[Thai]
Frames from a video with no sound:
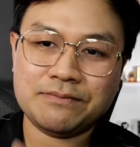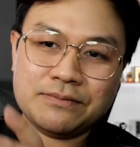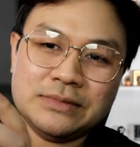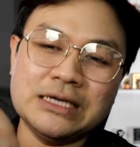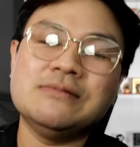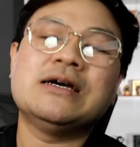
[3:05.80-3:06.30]

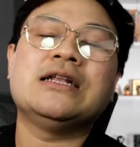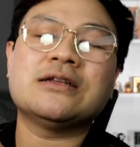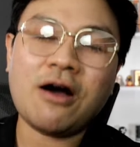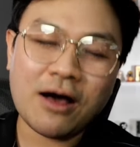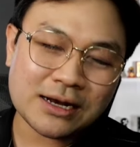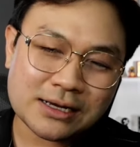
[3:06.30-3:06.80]
ยืมเงิน
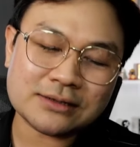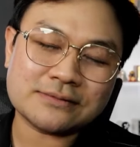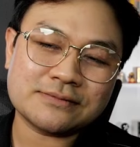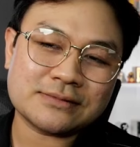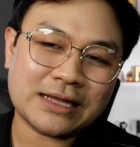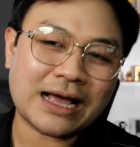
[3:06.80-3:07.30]
ก้อนหนึ่ง
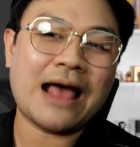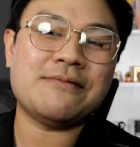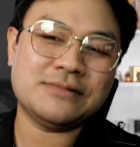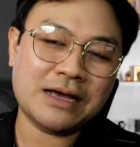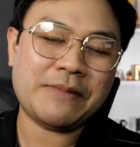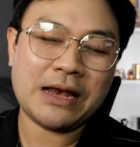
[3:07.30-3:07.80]
นะกัน
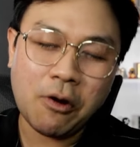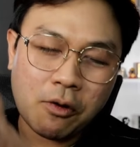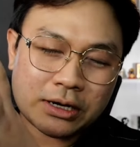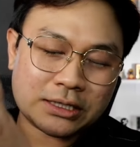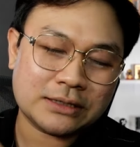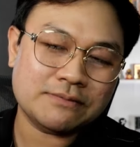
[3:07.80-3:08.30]
เพื่อไปลง
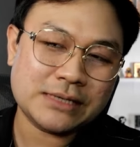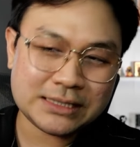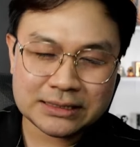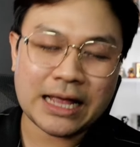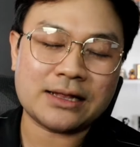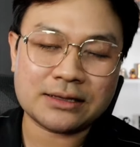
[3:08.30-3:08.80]
ในบิส
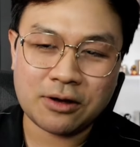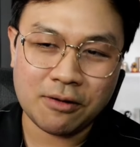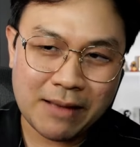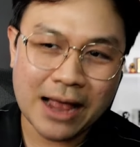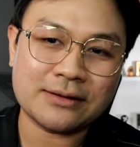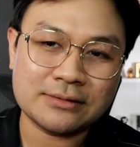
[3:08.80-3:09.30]
เนสของ
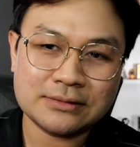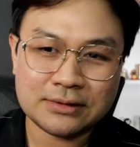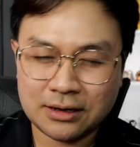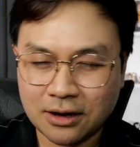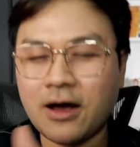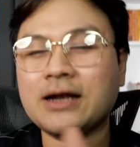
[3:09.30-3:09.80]
มัน
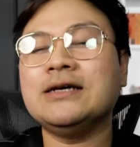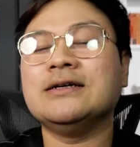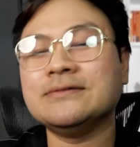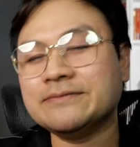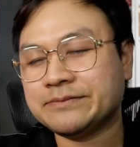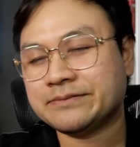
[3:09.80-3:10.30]
ก้อนหนึ่ง
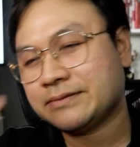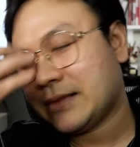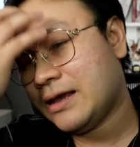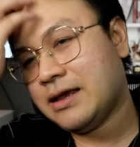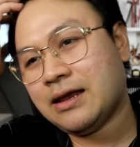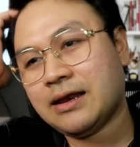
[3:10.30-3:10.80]

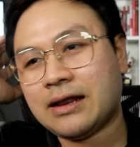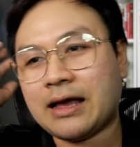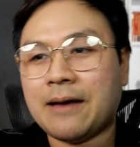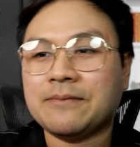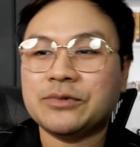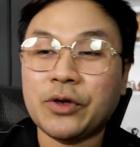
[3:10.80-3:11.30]
นะ
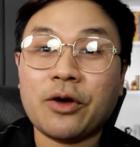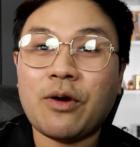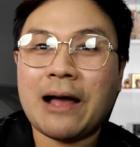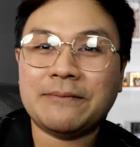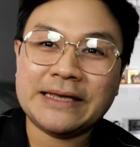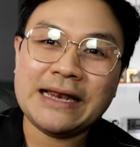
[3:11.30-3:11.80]
ครับด้วยค
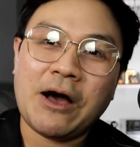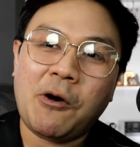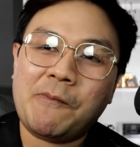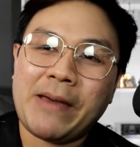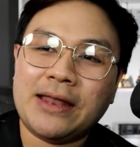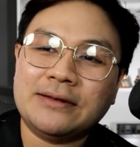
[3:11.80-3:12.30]
วามที่เรา
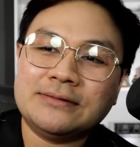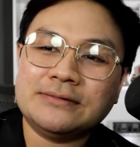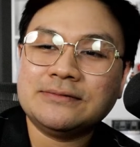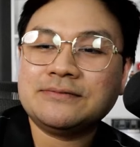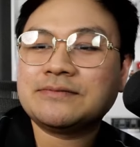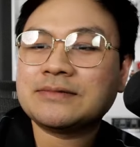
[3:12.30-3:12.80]
เป็น
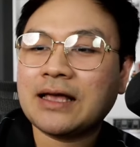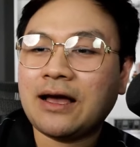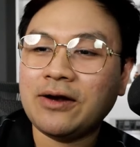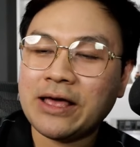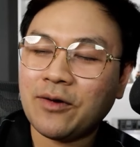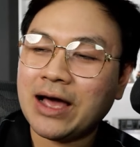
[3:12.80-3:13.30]

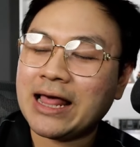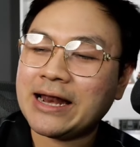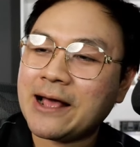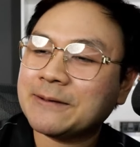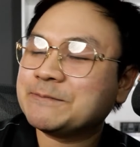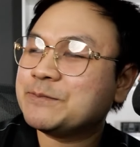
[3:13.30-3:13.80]
เขาเรียกว่าอะไร
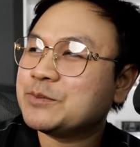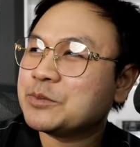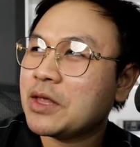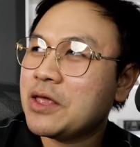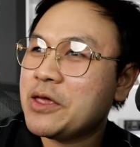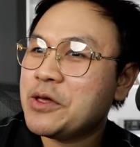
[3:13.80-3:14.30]
นะ
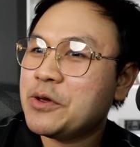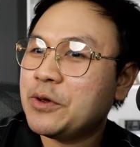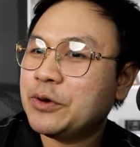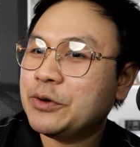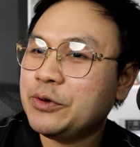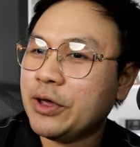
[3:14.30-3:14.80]

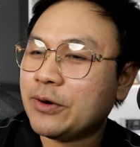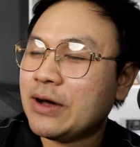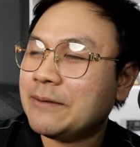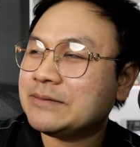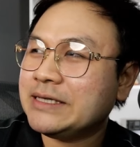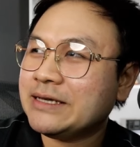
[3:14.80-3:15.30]
ด้วยค
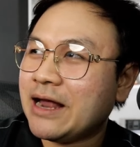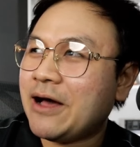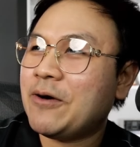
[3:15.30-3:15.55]
วามที่เรา